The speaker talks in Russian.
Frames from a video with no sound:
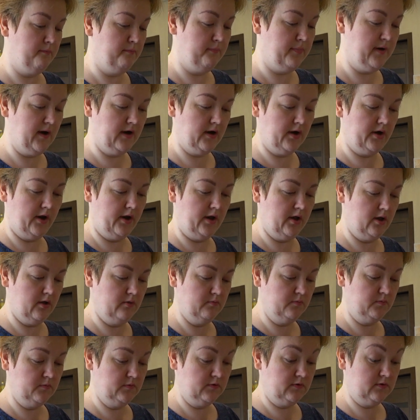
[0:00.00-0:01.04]
Погреем.
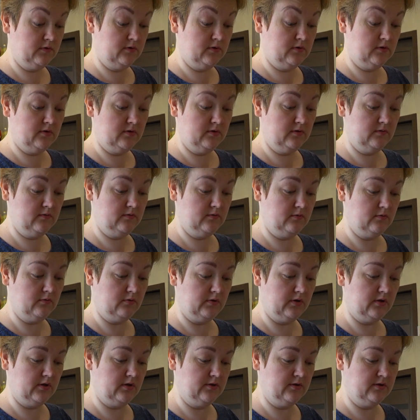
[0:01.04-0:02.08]
Только
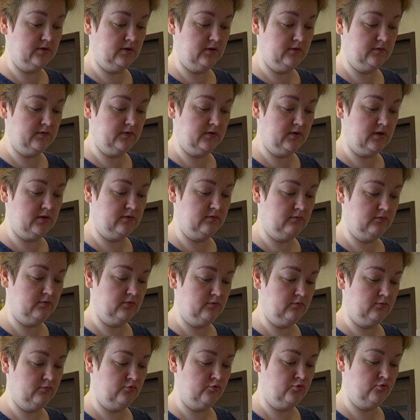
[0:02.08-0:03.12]
надо с них снять вот
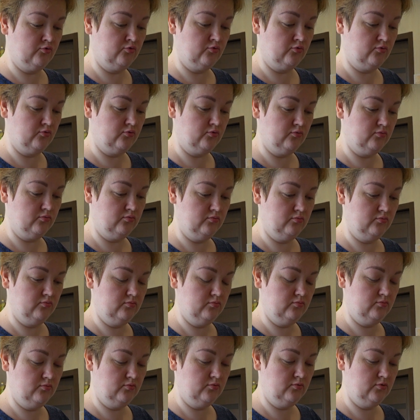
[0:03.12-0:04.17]
эту вот шкурку.
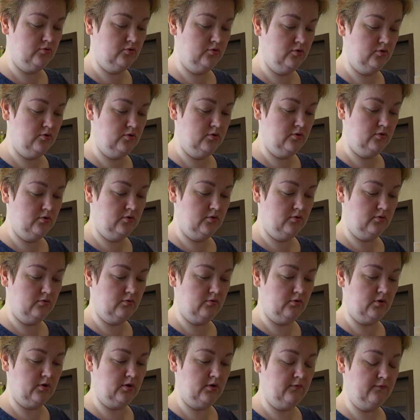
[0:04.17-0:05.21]

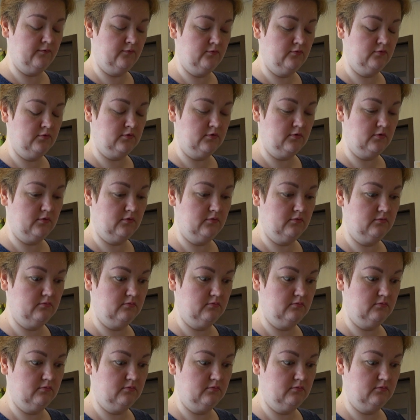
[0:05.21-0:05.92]
Она невкусная.